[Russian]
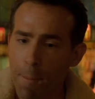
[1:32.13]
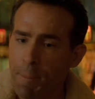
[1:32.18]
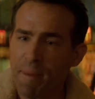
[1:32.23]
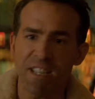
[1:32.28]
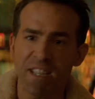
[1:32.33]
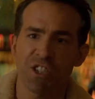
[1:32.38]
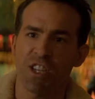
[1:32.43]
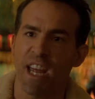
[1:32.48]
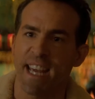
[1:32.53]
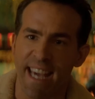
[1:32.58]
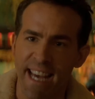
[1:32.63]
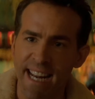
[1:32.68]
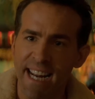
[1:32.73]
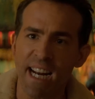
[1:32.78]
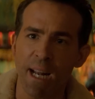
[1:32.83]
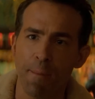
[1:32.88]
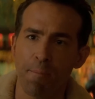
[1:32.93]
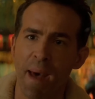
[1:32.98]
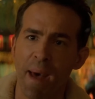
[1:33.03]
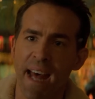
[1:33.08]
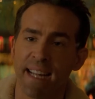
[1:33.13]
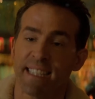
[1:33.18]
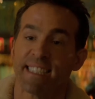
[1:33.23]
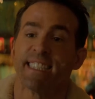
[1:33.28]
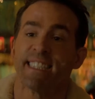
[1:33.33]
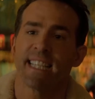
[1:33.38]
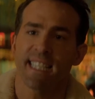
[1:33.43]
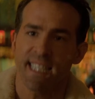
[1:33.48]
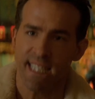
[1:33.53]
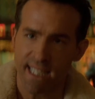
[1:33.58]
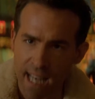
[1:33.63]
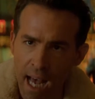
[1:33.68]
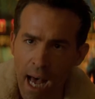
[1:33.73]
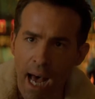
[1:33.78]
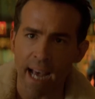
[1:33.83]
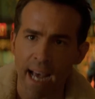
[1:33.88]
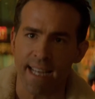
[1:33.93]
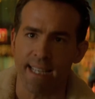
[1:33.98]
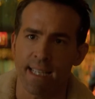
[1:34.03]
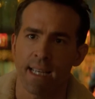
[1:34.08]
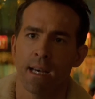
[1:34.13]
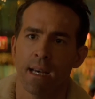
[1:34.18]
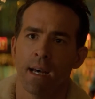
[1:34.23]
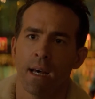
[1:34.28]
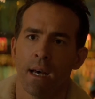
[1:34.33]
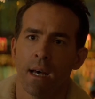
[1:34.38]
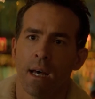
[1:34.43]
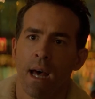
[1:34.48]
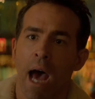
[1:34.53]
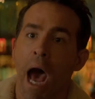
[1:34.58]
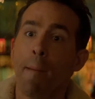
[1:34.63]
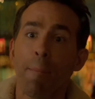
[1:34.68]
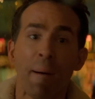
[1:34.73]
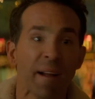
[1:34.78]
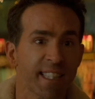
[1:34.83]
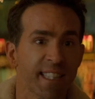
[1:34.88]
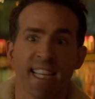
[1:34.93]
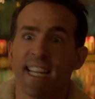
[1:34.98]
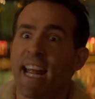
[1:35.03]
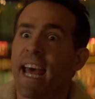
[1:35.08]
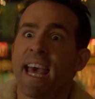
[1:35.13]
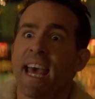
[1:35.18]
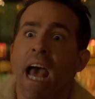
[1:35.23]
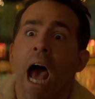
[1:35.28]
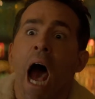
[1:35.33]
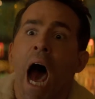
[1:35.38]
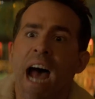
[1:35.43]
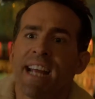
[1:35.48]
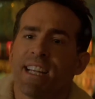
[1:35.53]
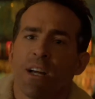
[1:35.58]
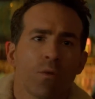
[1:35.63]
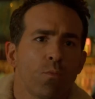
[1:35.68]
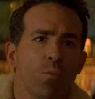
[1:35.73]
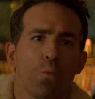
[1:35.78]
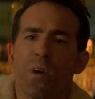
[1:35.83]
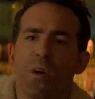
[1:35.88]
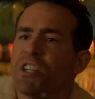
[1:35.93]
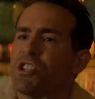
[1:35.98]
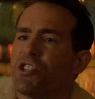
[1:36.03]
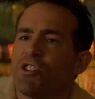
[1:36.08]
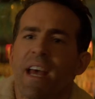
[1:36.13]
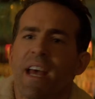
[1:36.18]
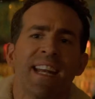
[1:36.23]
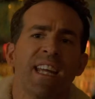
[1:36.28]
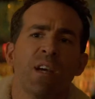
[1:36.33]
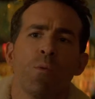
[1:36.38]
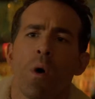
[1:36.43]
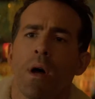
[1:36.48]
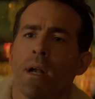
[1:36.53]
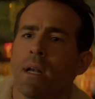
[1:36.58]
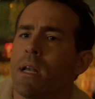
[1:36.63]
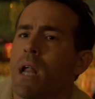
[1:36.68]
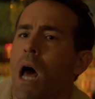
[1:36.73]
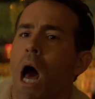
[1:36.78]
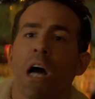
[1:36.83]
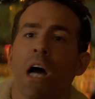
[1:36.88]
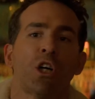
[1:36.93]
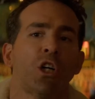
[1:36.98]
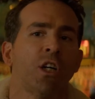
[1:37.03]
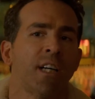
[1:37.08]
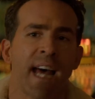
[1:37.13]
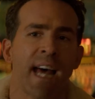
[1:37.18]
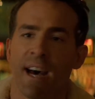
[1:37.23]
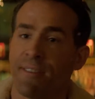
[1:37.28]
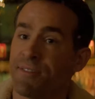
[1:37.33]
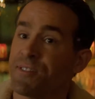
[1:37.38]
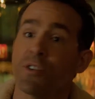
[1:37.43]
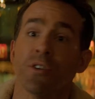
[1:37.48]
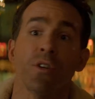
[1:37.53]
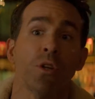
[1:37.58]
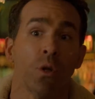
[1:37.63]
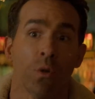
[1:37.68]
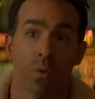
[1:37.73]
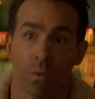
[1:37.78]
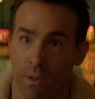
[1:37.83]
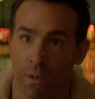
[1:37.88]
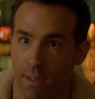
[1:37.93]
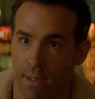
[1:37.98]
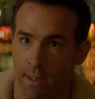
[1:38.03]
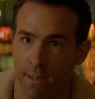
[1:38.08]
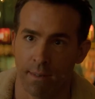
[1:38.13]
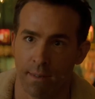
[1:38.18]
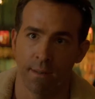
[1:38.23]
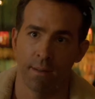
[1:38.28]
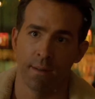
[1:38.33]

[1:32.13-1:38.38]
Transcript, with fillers: рано утром, ты должен сказать. А сегодня я никому не скажу удачи, друг.